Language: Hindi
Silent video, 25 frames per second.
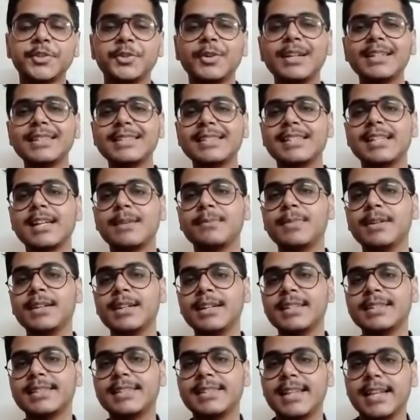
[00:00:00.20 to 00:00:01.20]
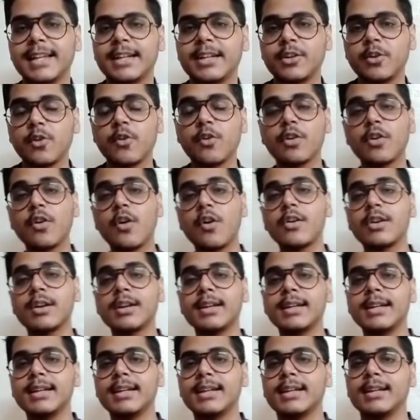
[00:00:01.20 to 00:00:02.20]
सो गाइज जब टिकटॉक और
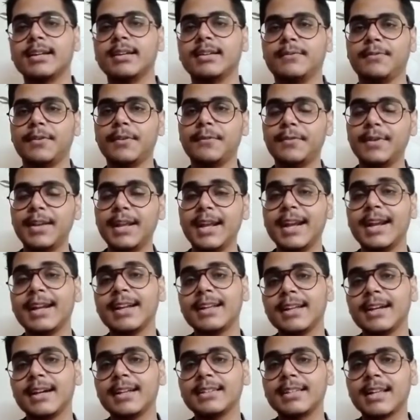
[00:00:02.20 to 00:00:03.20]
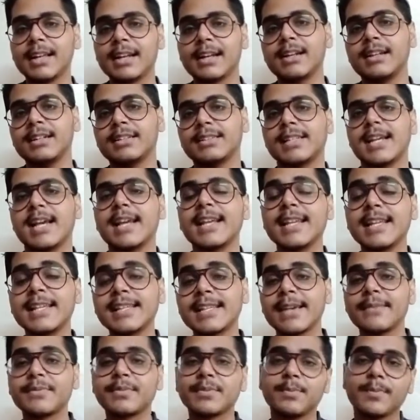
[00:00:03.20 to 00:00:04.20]
58 अदर
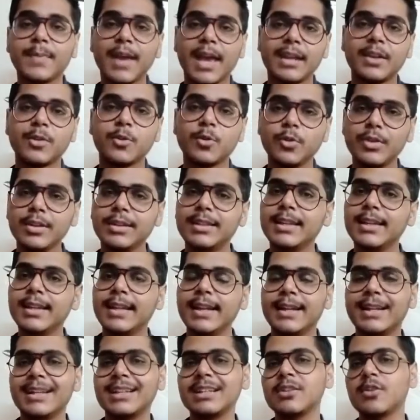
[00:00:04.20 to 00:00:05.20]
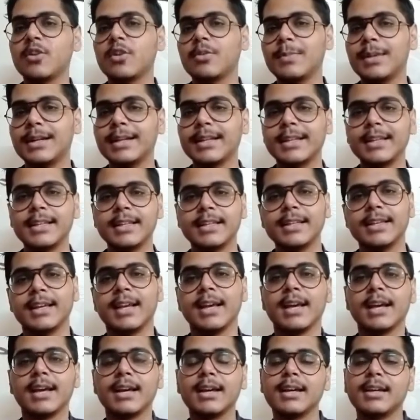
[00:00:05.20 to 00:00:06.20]
चाइनीज़ ऐप्स बैन हुई थी इंडियन गवर्नमेंट
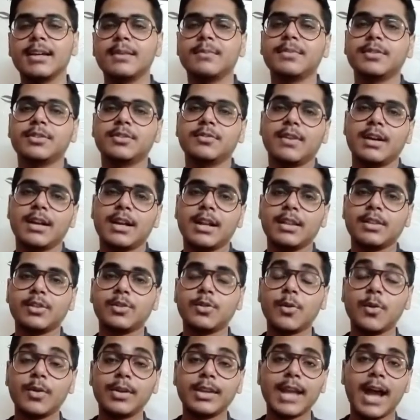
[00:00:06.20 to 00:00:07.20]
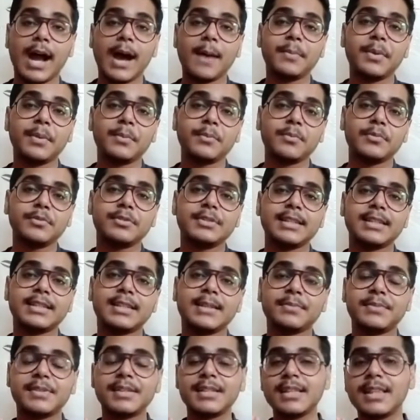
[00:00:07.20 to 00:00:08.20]
के द्वारा तो यहाँ पे मुझे
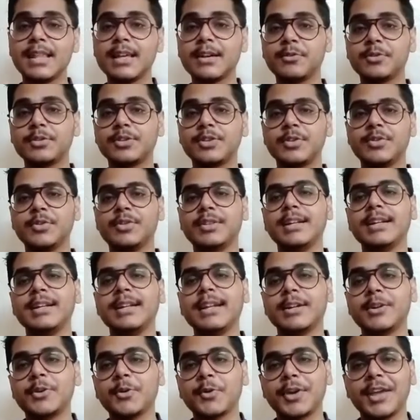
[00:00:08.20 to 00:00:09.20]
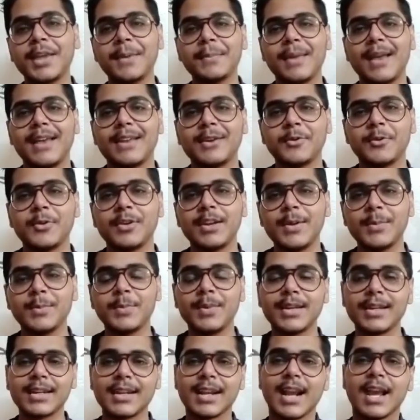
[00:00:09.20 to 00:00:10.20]
सबसे ज़्यादा खुशी हुई थी टिकटॉक के बैन होने
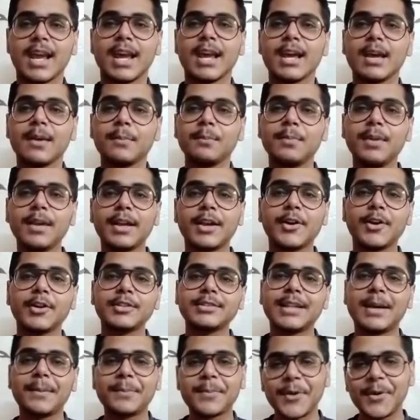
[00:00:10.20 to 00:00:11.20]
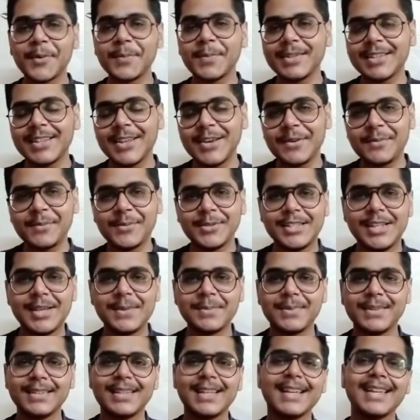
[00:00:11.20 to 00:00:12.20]
पर बिकॉज आपको भी पता है और मुझे
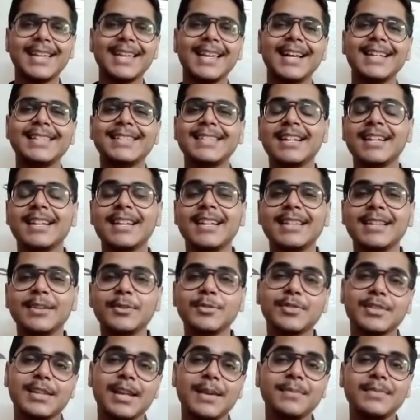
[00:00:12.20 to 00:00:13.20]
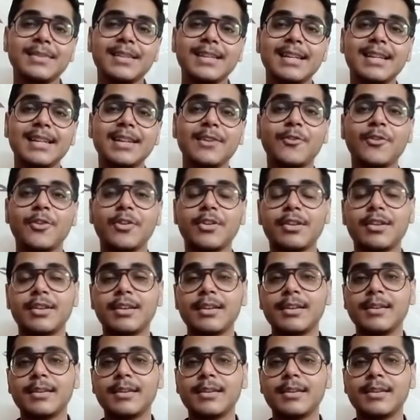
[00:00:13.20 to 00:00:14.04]
भी पता है क्या चल रहा था उस टाइम सीन और